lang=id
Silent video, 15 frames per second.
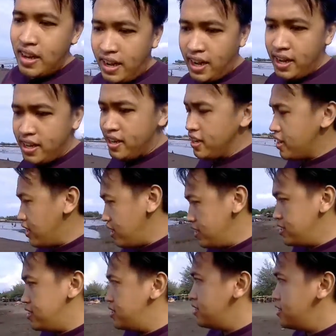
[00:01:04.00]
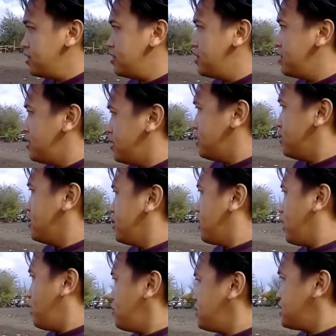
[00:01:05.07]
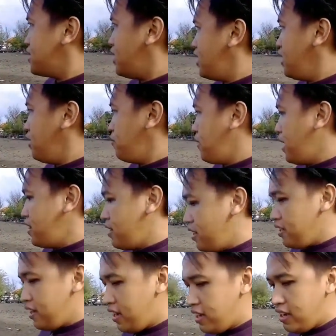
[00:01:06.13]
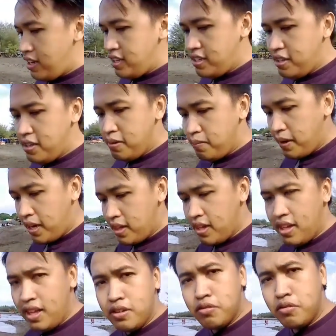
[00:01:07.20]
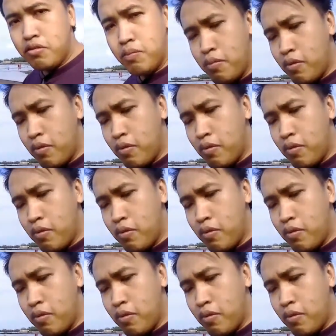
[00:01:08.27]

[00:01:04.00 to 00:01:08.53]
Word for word: nah ini guys kalau bisa lihat pantainya ini pantainya cukup